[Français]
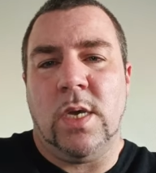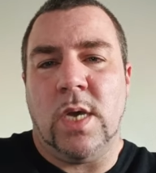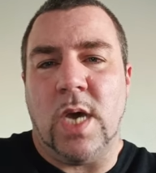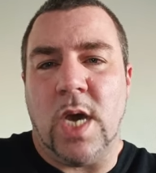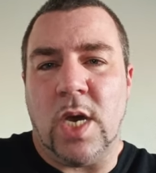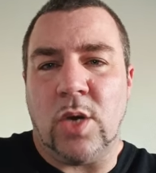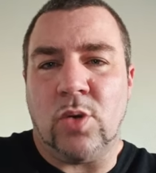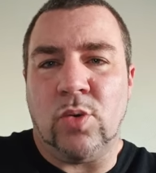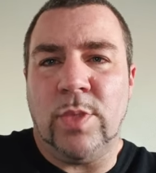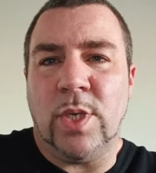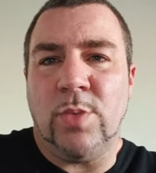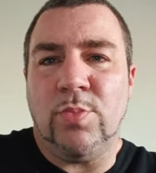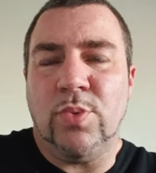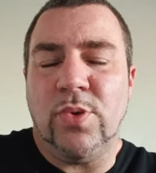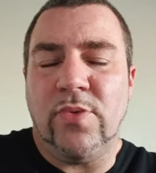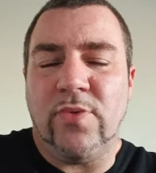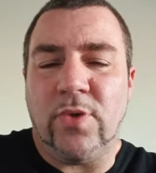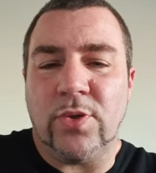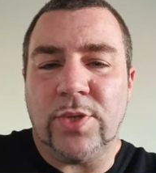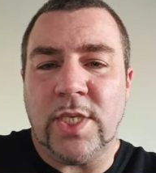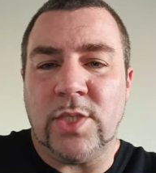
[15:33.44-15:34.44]
à combien plus
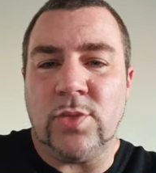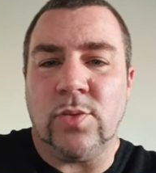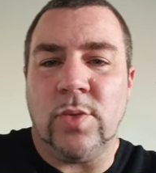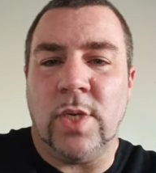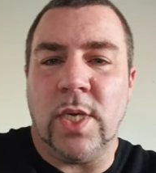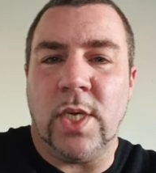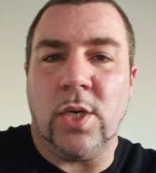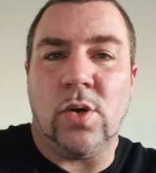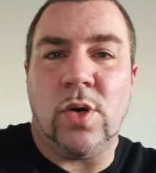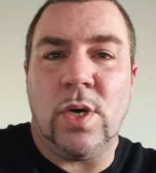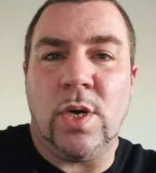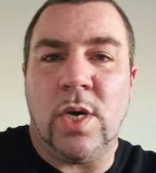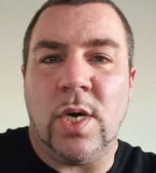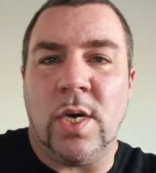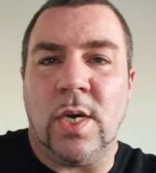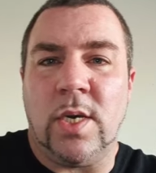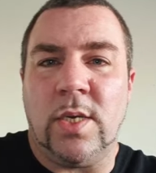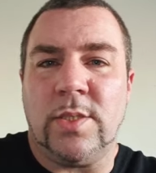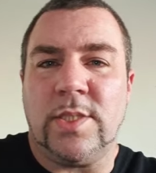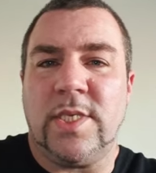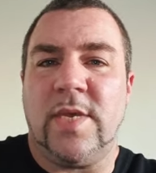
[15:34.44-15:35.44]
forte raison les
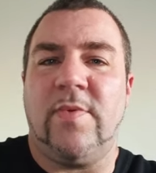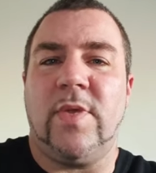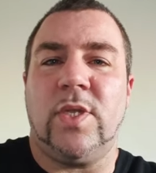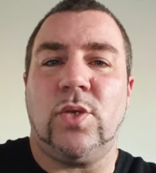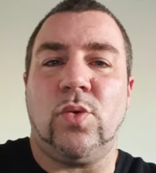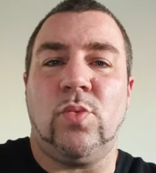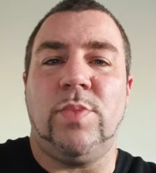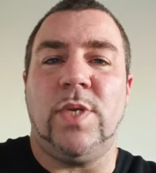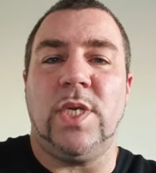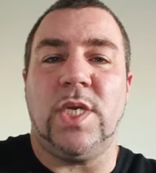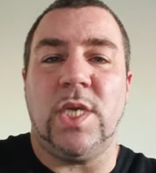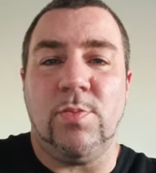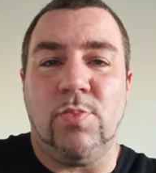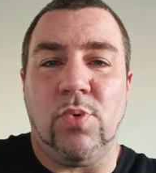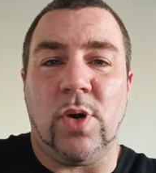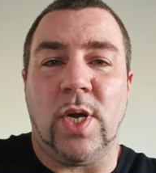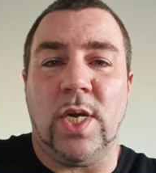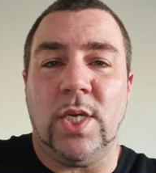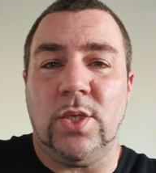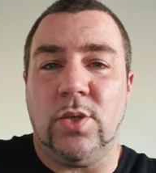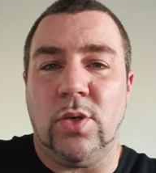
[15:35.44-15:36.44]
grands, ça va être compliqué
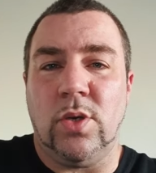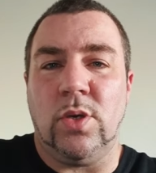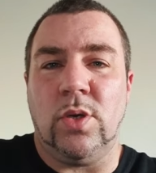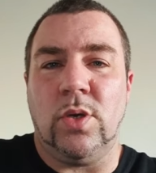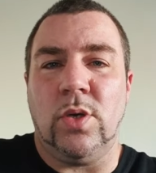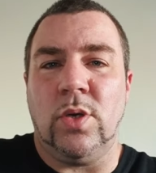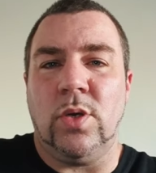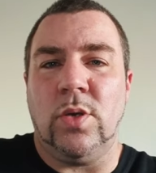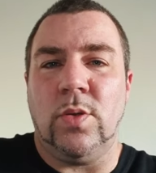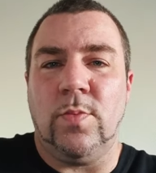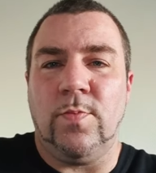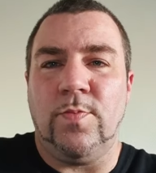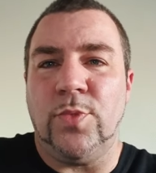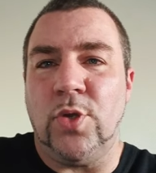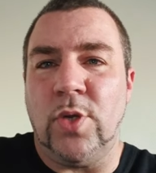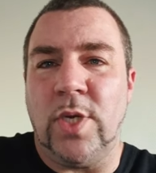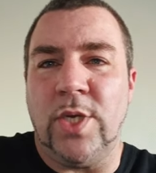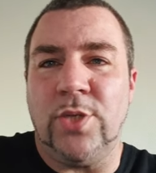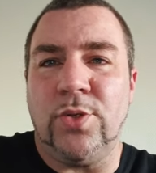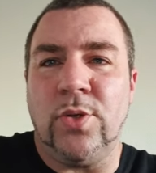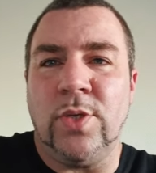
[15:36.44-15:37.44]
pour elle de,
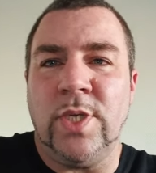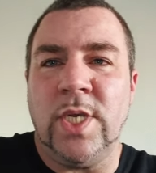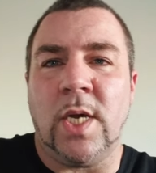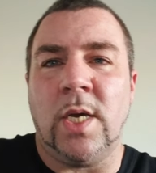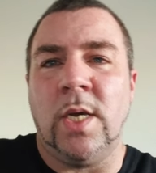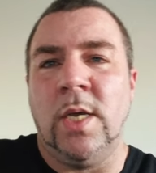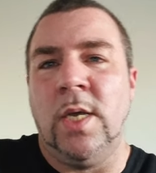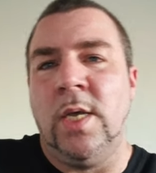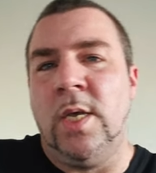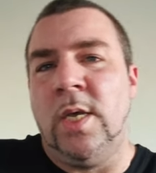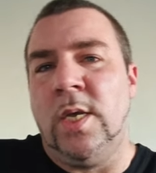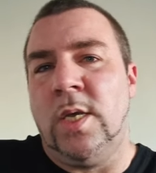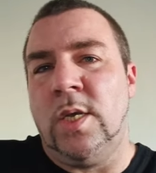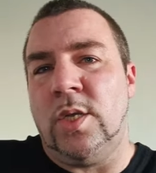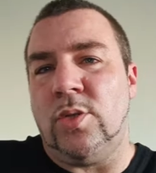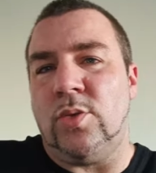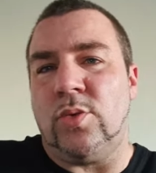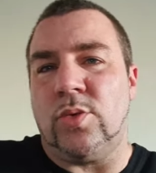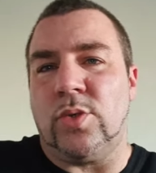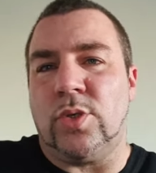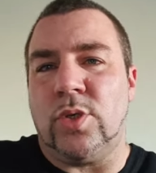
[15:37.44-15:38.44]
les tenir.
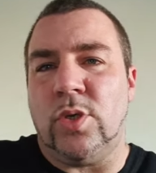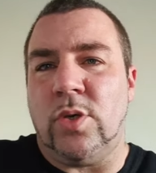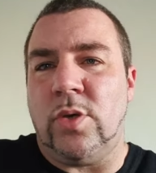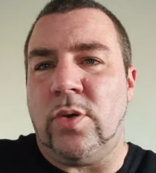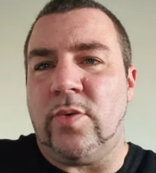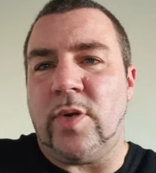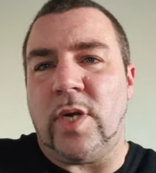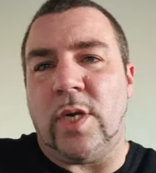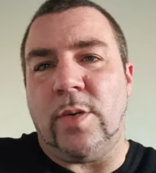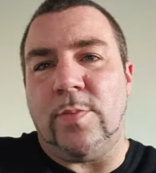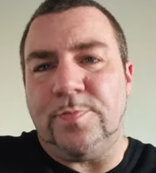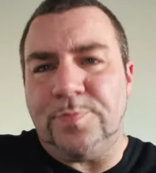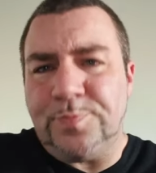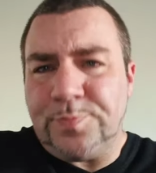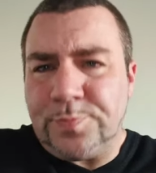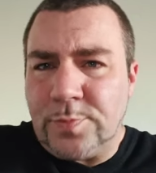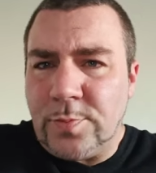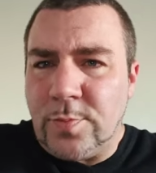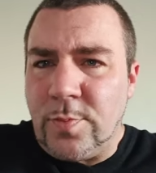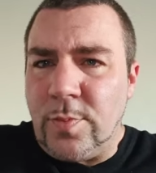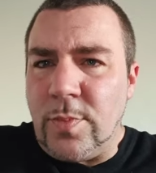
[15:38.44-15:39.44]
Donc, voilà.
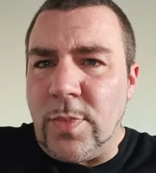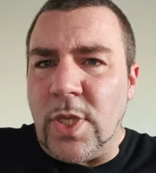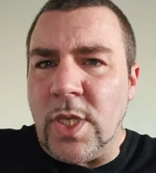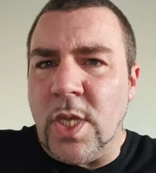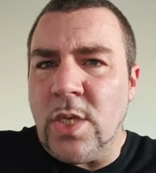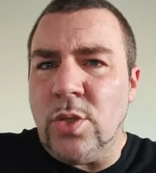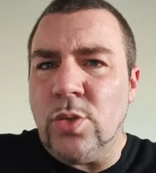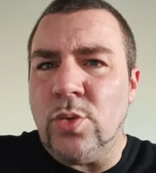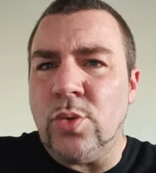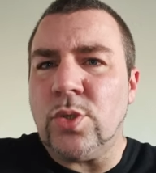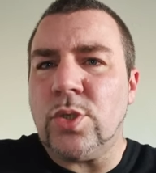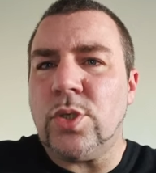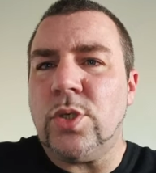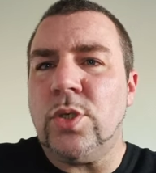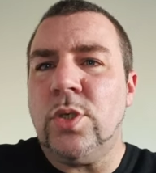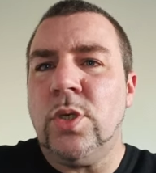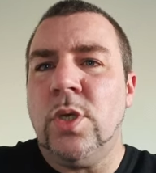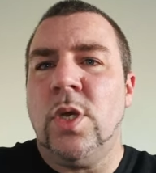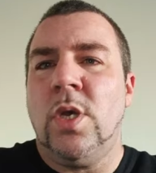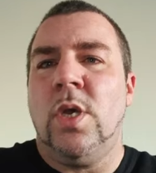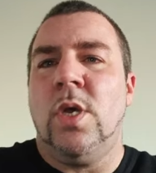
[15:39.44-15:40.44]
Donc,
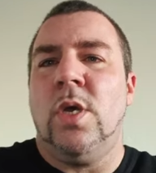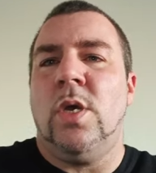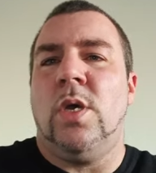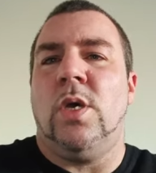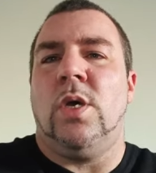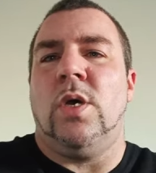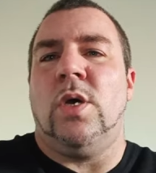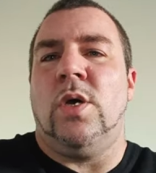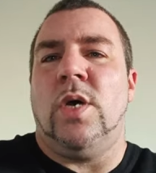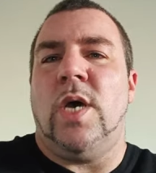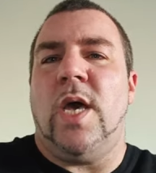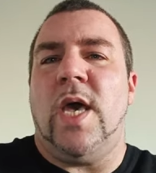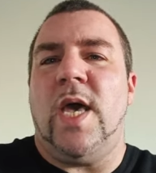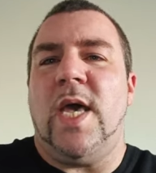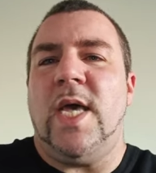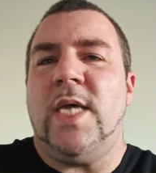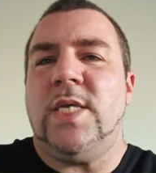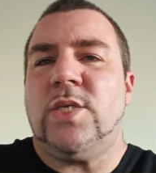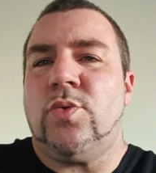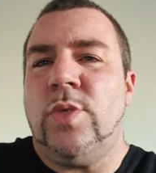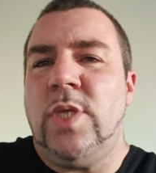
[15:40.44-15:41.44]

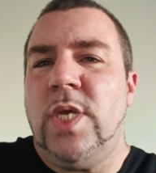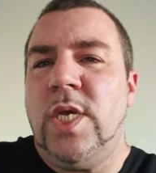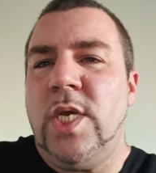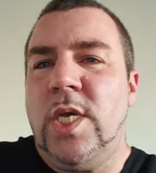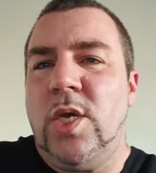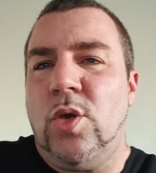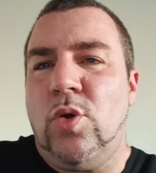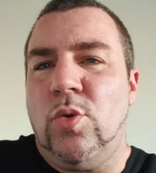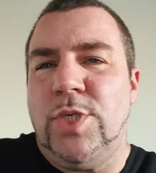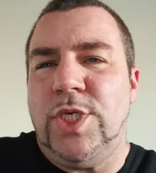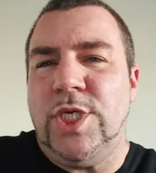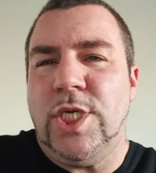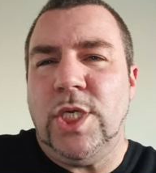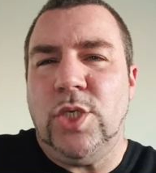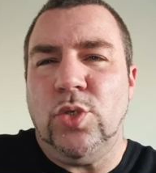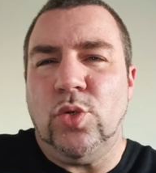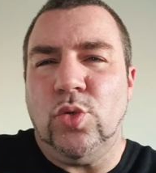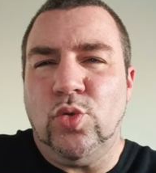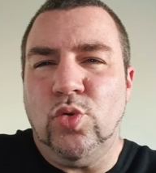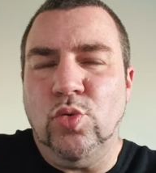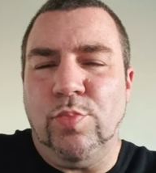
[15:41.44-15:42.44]
est-ce qu'on est obligé
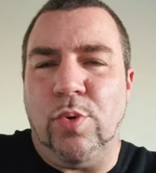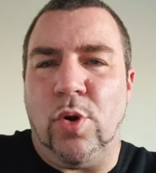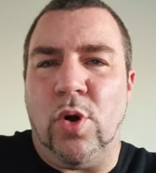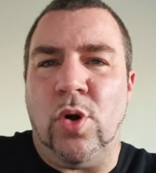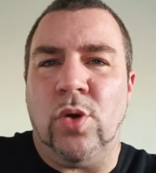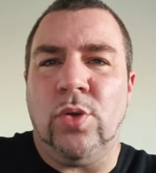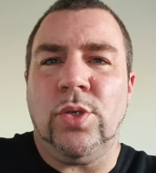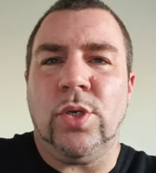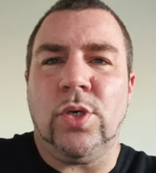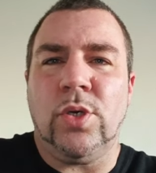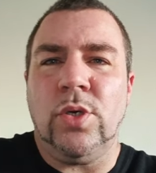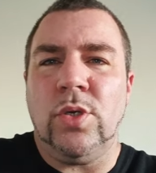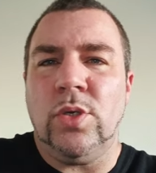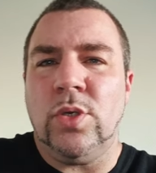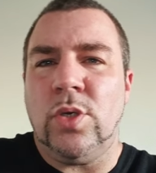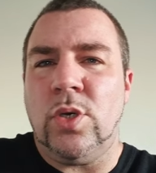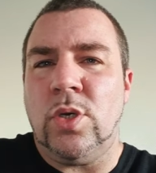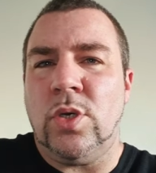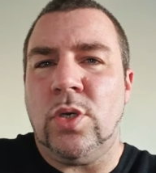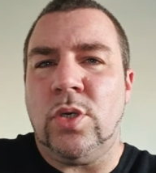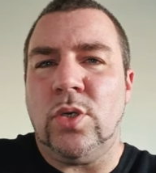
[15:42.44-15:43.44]
de tout prendre
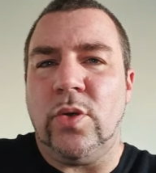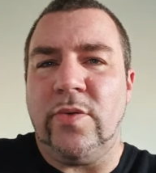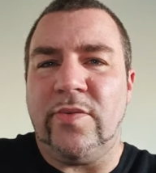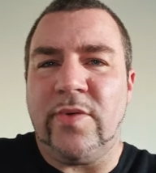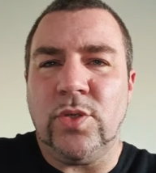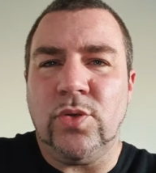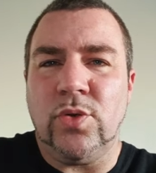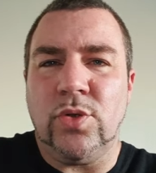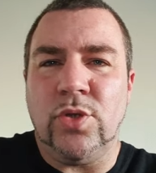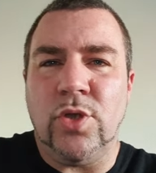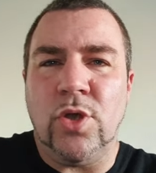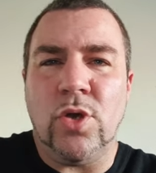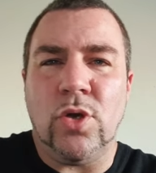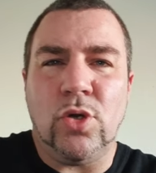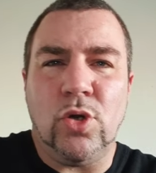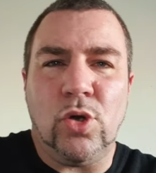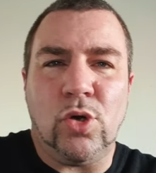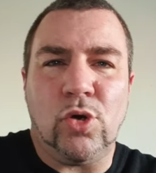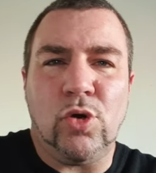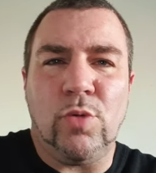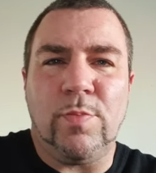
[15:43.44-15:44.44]
Le vin d'honneur,
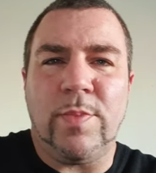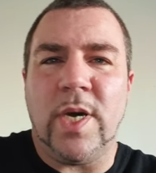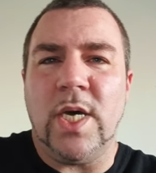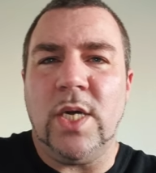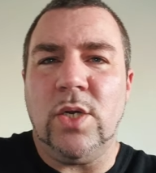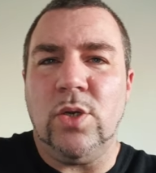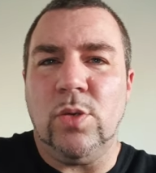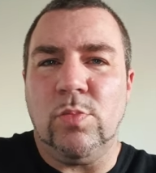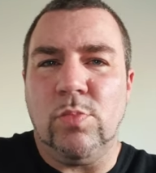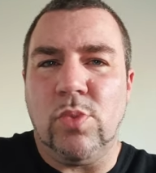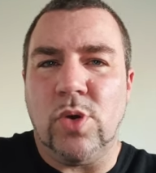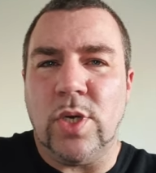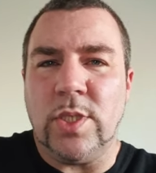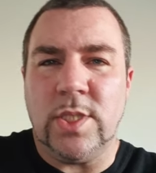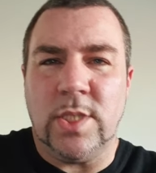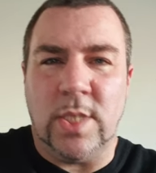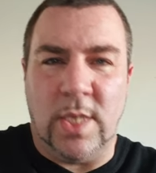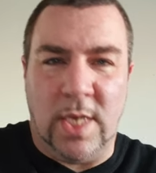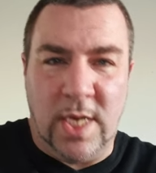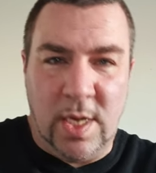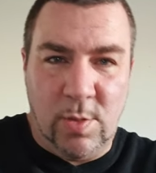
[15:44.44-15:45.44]
le repas,
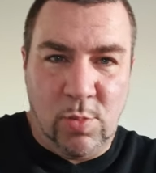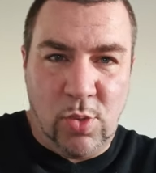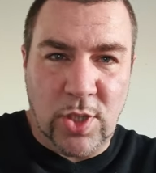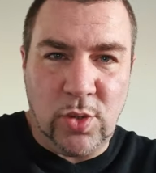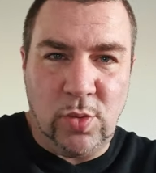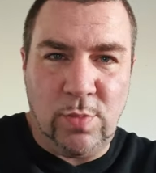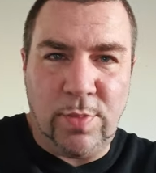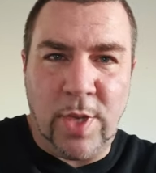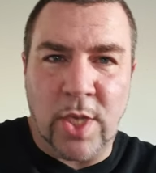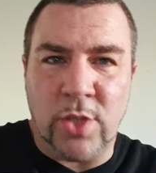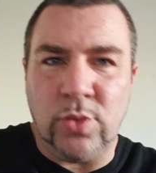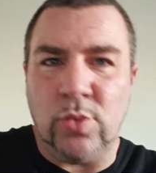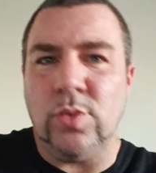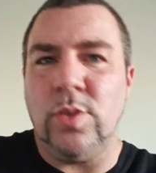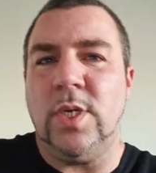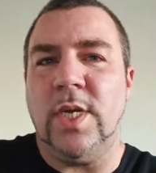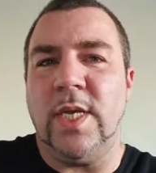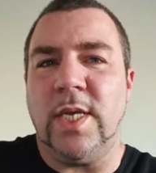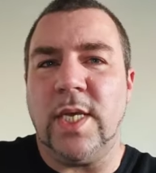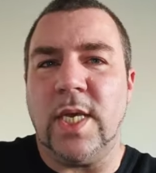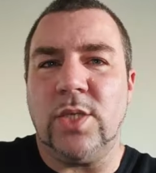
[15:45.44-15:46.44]
les boissons, pardon,
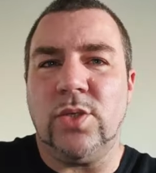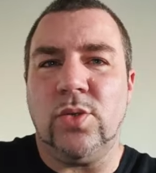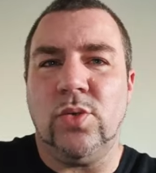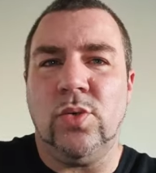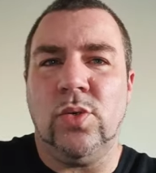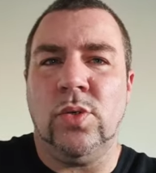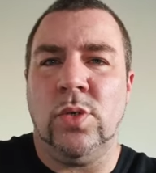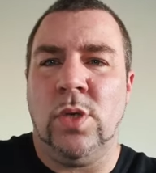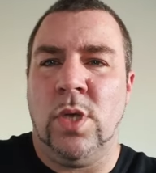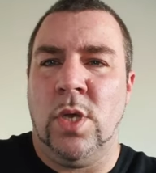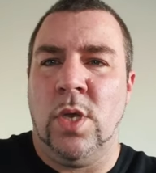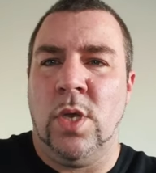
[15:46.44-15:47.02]
les gâteaux